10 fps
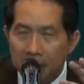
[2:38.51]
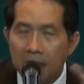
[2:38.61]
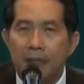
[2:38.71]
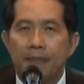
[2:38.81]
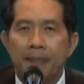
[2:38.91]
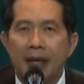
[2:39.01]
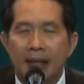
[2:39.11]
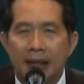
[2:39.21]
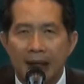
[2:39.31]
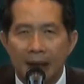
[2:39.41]
โลกมันเปลี่
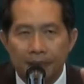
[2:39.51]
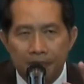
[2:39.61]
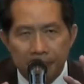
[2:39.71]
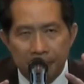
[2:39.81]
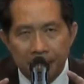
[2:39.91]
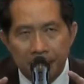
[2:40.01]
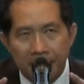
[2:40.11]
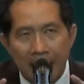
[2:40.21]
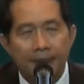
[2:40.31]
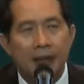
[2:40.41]
ยนนะครับ
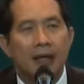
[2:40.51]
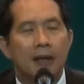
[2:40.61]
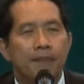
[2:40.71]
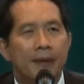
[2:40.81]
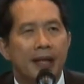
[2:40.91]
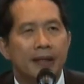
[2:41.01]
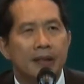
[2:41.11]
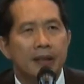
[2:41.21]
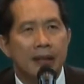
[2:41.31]
การเมืองเราเปลี่ยน